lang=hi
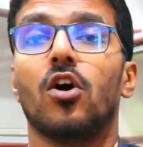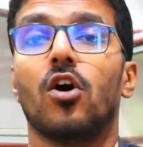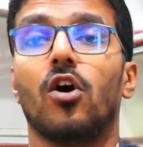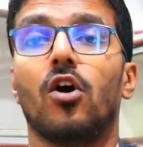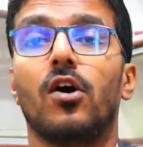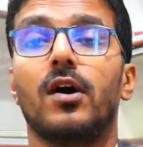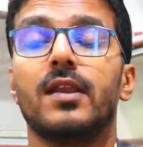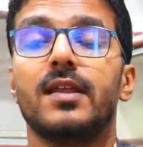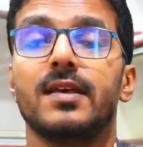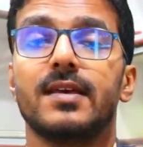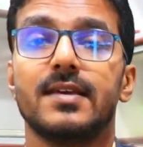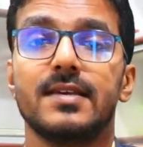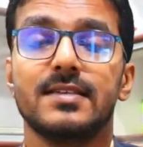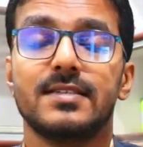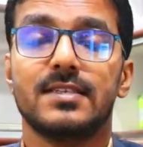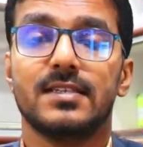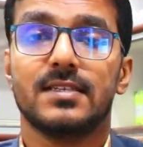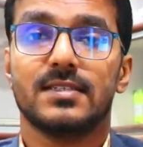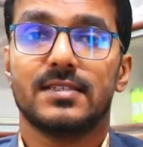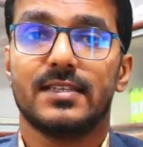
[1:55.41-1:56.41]
और
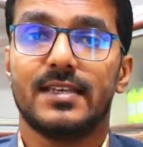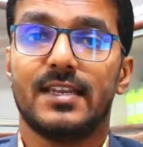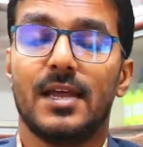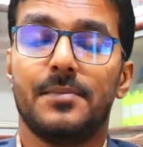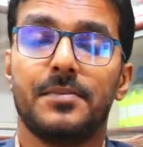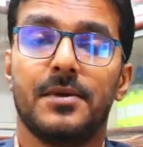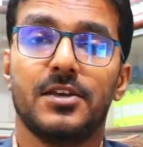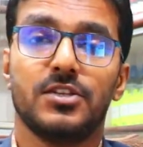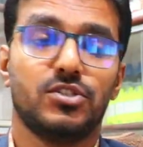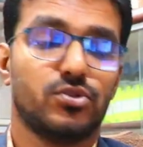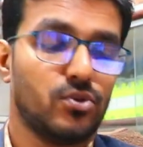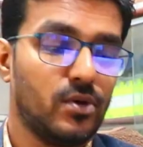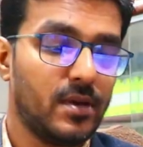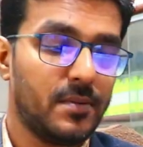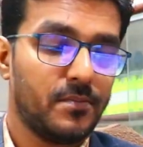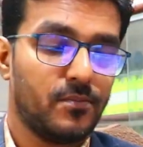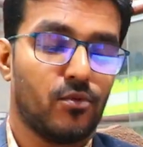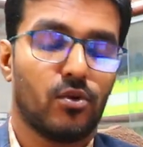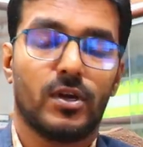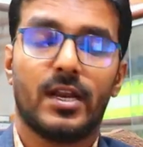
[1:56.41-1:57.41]
इस सिरप की जो है
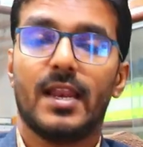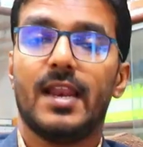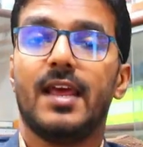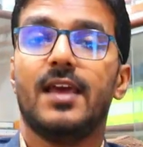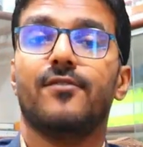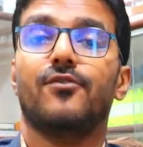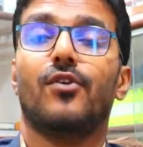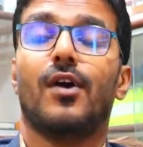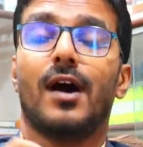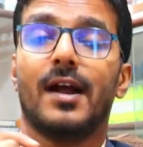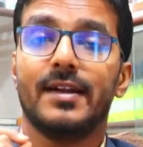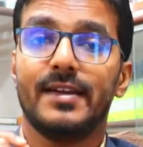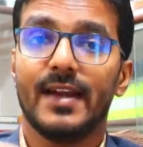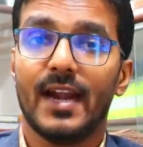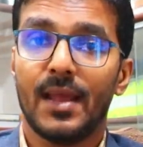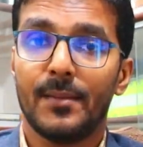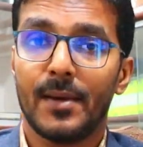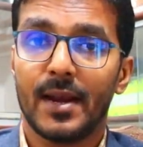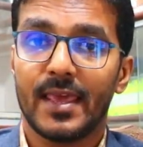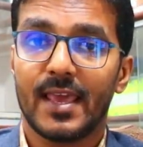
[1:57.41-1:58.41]
बोटल है वो
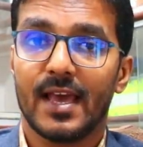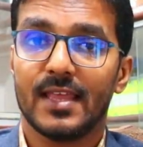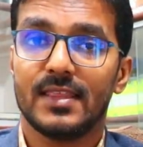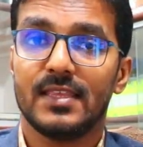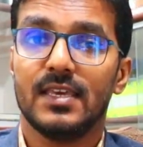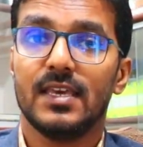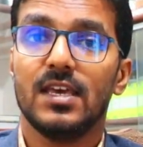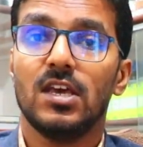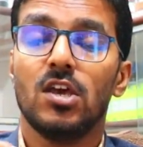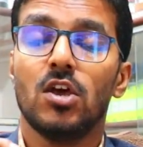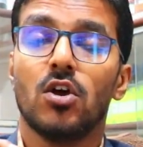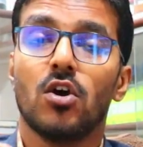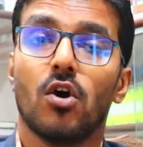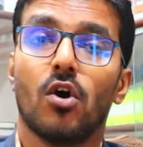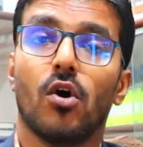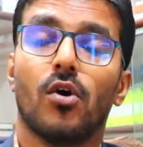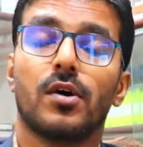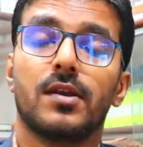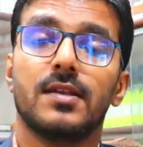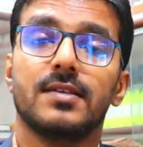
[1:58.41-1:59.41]
हंड्रेड एम की आती है
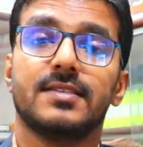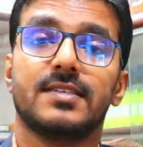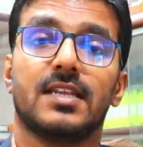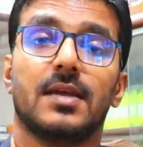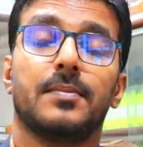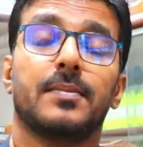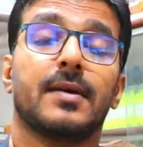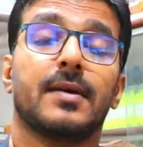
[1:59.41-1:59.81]
और ये सिर्फ